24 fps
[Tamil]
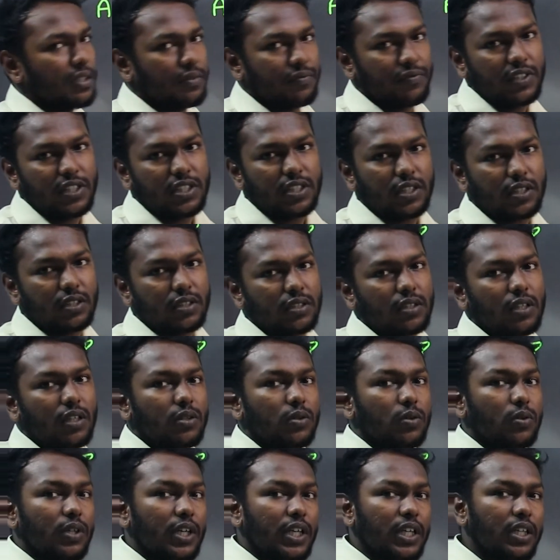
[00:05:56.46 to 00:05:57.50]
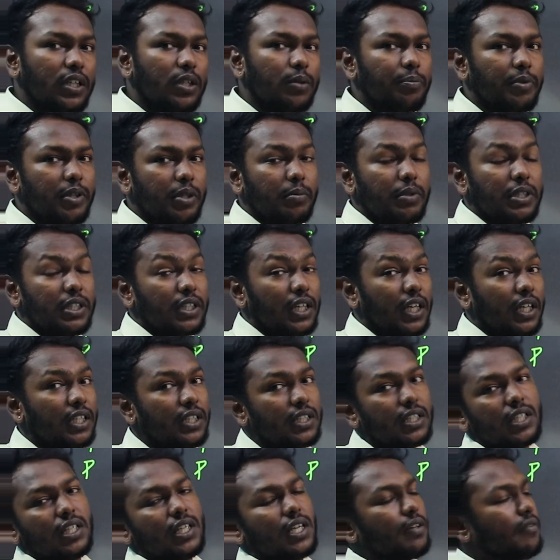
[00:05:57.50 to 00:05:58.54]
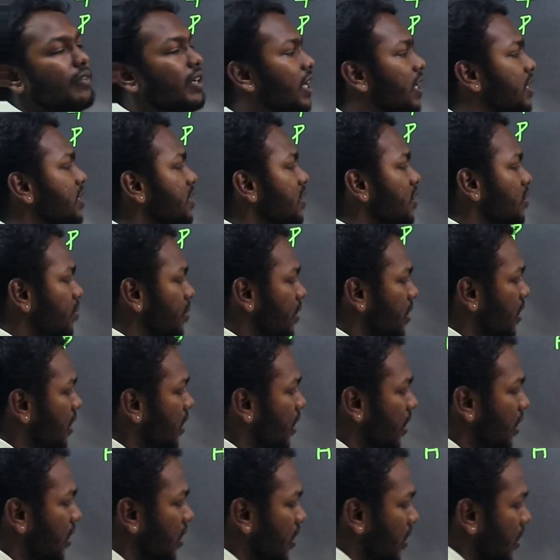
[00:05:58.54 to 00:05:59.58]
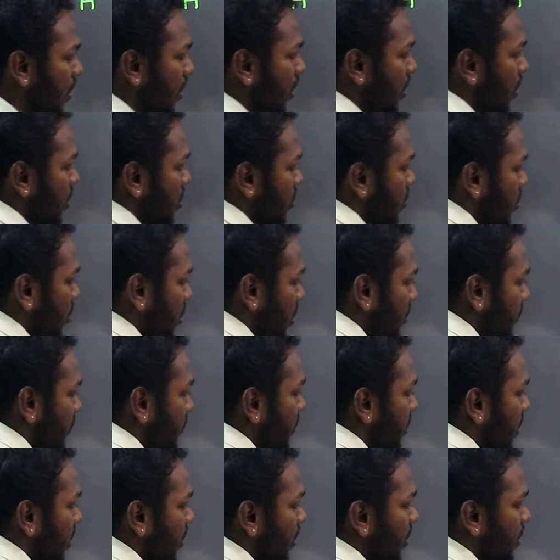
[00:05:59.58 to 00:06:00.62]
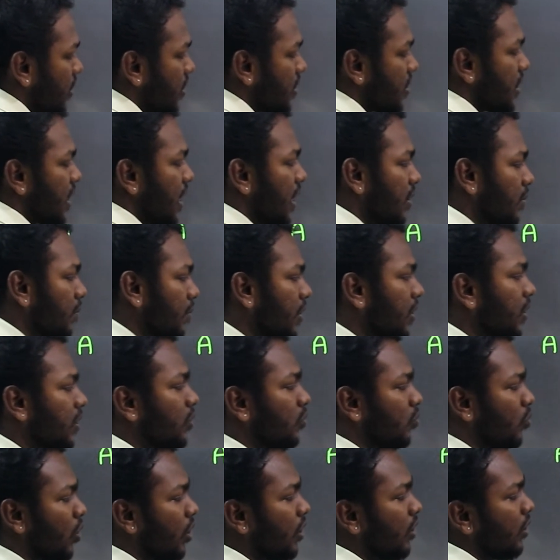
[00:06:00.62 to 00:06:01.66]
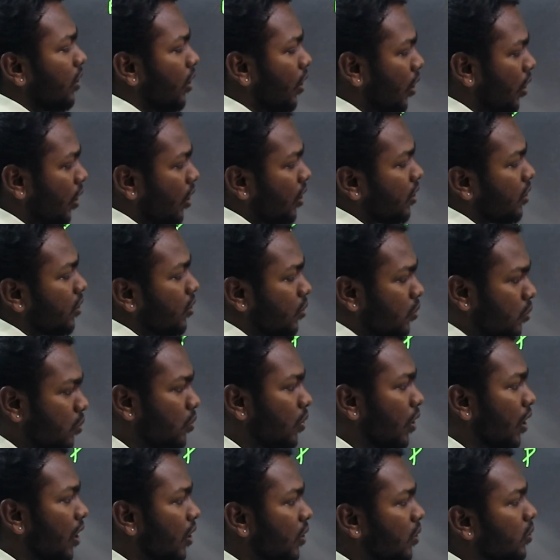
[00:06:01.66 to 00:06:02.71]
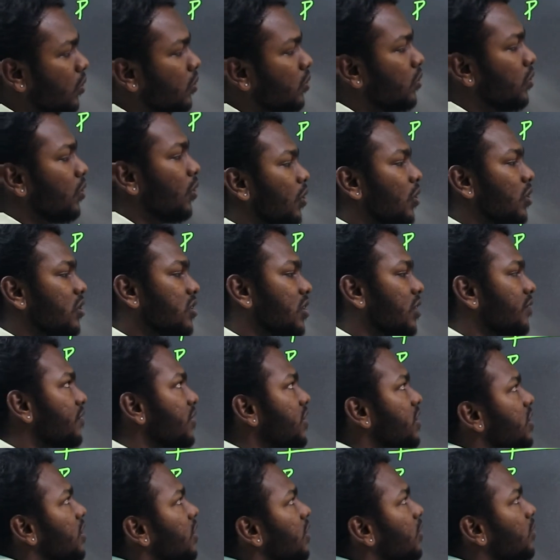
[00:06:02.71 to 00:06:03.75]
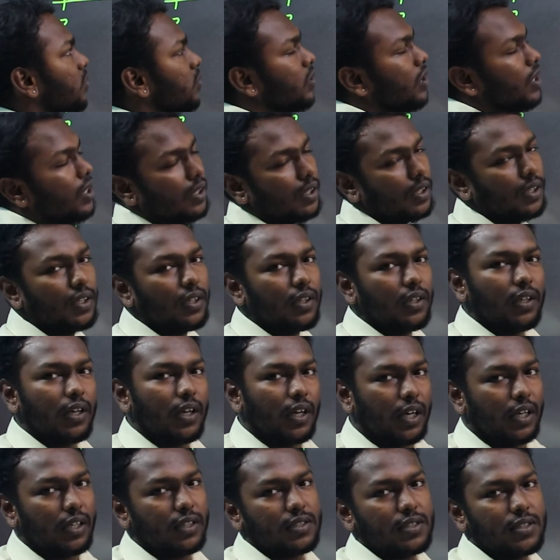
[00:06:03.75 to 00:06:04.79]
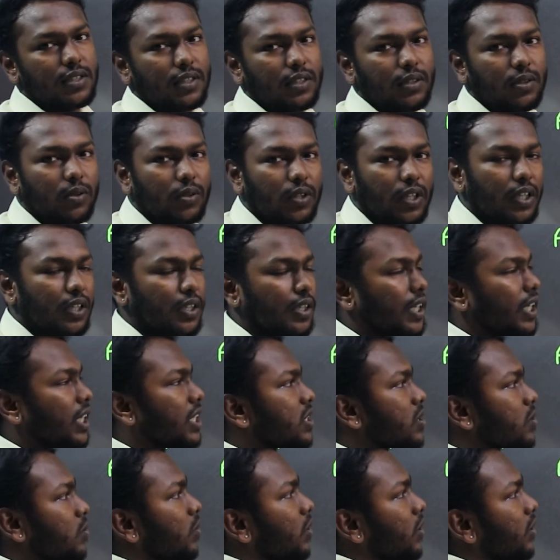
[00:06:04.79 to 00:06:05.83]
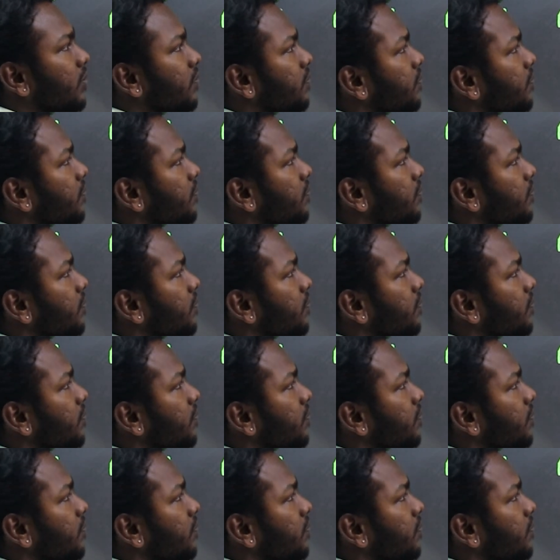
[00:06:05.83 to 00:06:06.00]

சஃபிஷியன்ஸ் அந்த ரெண்டு பேருமே தனித்தனியாகவே ஆன்சர் பண்ணுறாங்க ஸோ இஃப் த ஸ்டேட்மெண்ட் ஒன் ஆர் டூ அலோன் ஆர் சஃபிஷியன்ட் டு த ஆன்சர் ஓகே நெக்ஸ்ட் ஒன்